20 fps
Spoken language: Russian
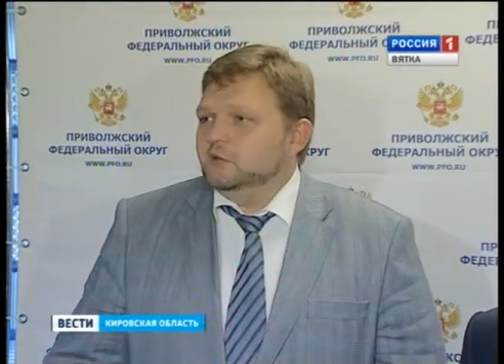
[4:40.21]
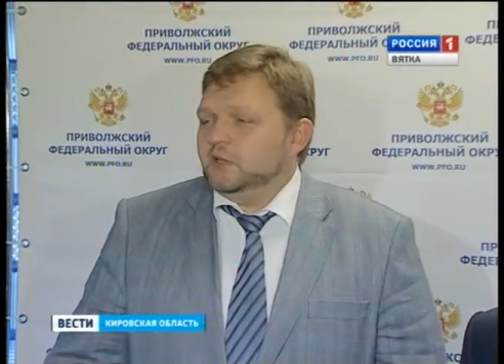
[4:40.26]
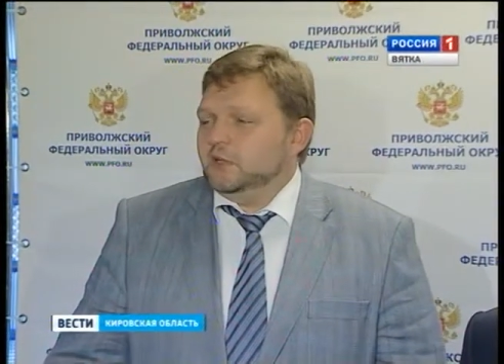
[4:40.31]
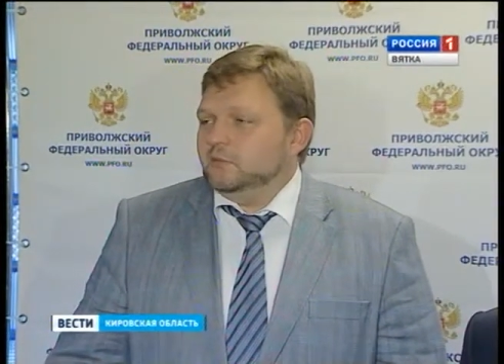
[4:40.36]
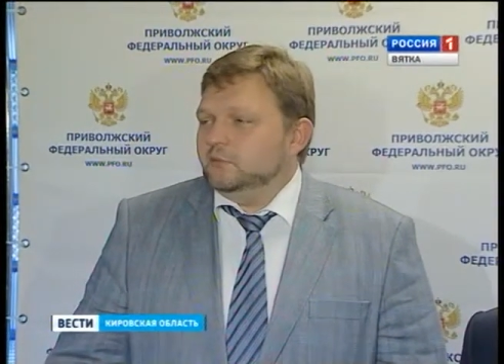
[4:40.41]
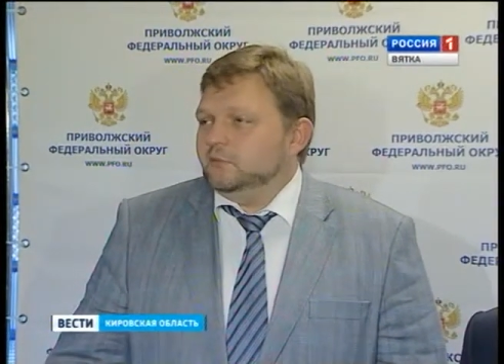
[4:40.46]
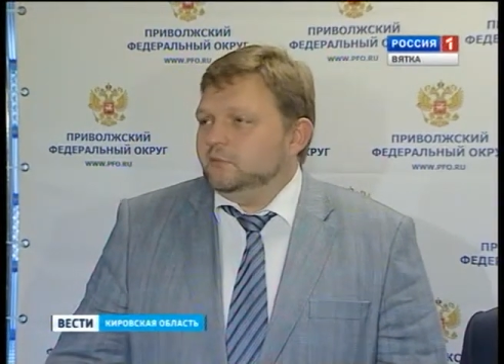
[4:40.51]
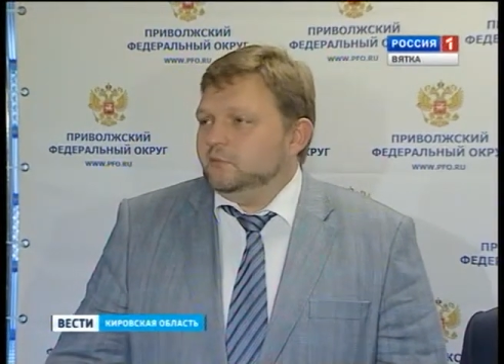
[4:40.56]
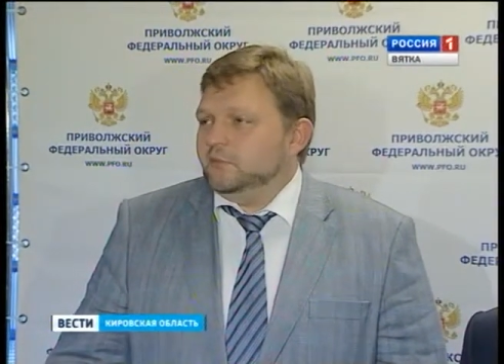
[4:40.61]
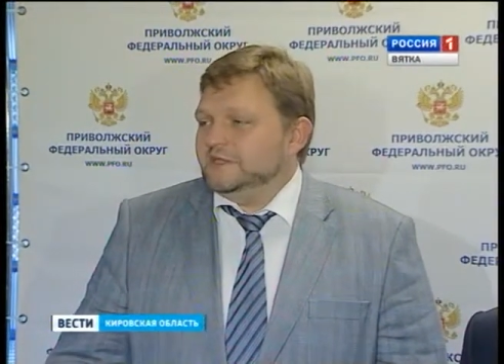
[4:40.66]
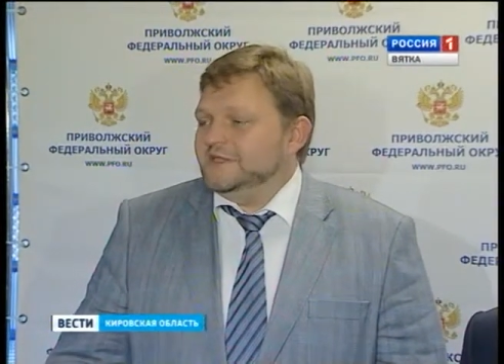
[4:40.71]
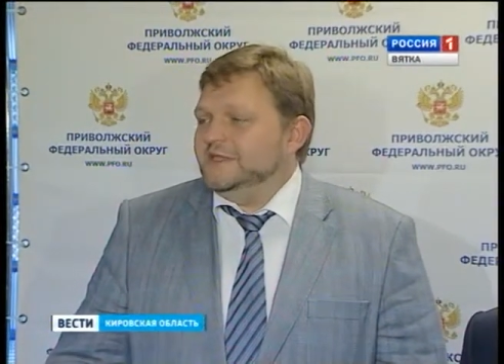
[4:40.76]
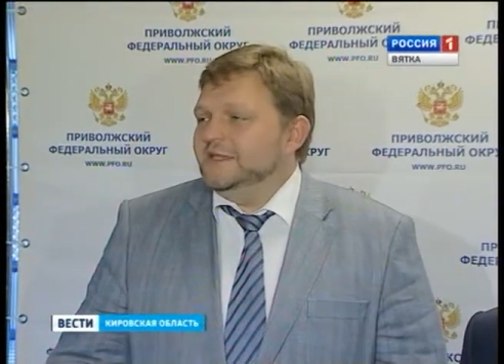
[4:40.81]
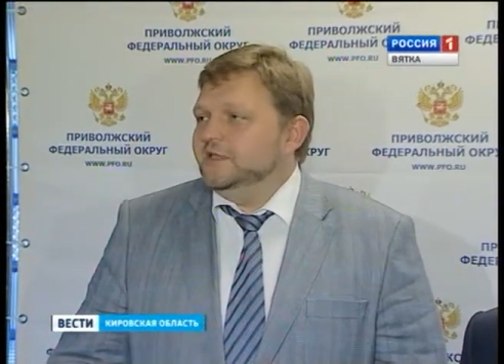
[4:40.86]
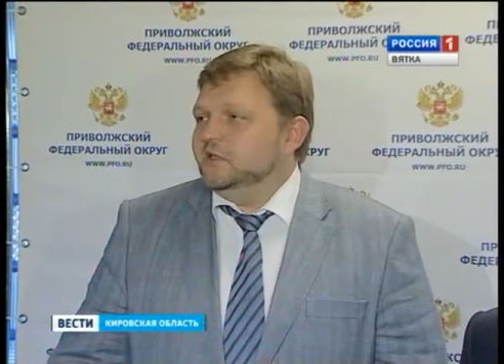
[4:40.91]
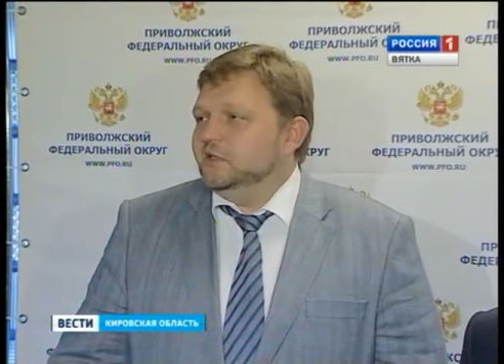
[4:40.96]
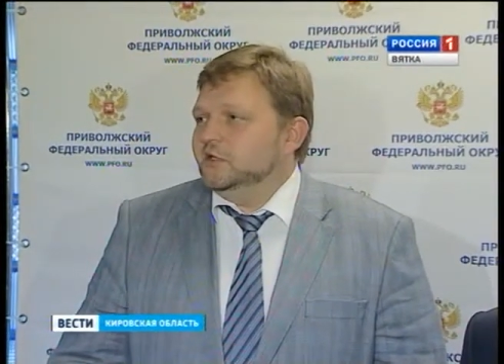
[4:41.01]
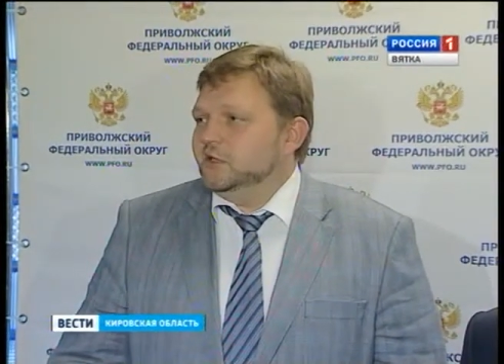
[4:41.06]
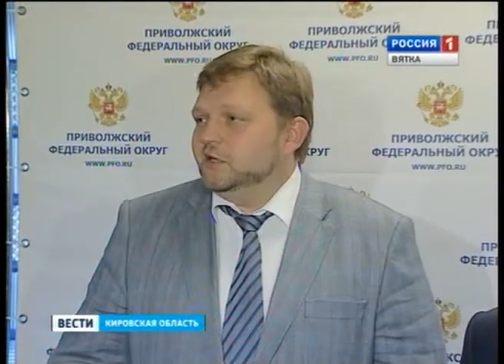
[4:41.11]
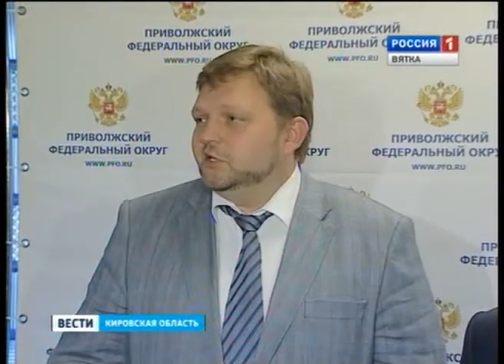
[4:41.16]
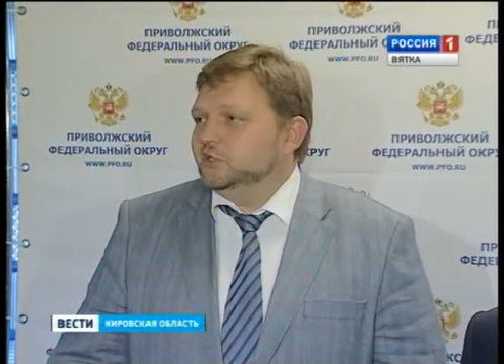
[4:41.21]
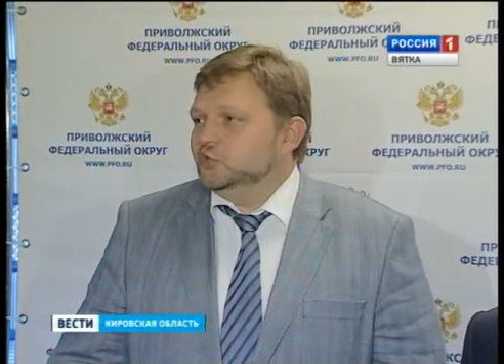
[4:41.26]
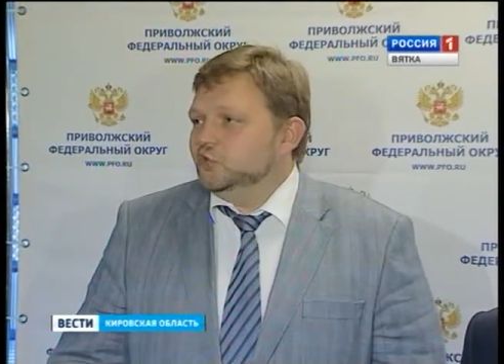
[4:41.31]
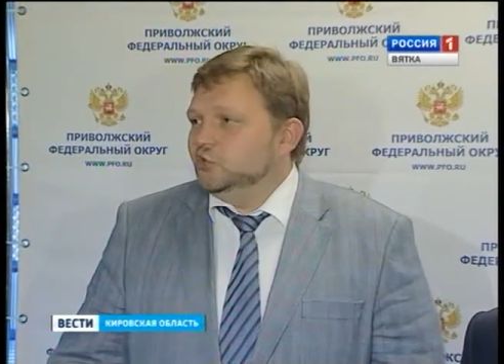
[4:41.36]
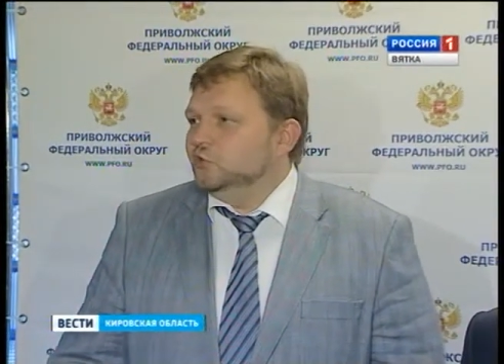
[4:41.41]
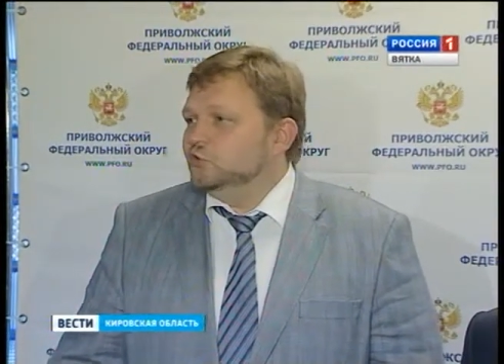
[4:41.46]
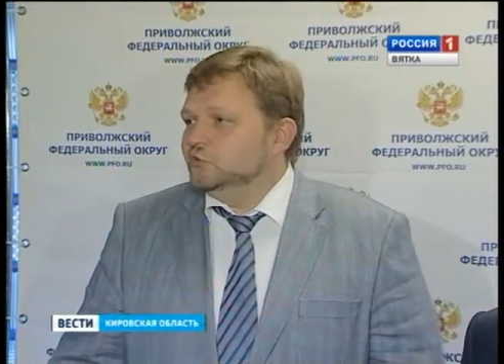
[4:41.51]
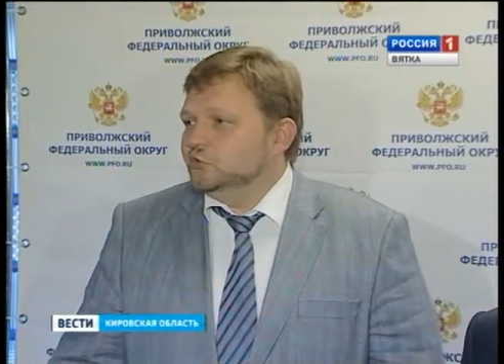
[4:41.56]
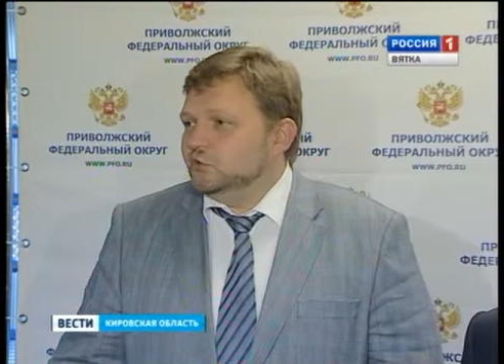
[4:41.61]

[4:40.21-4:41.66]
там, последний раз жилье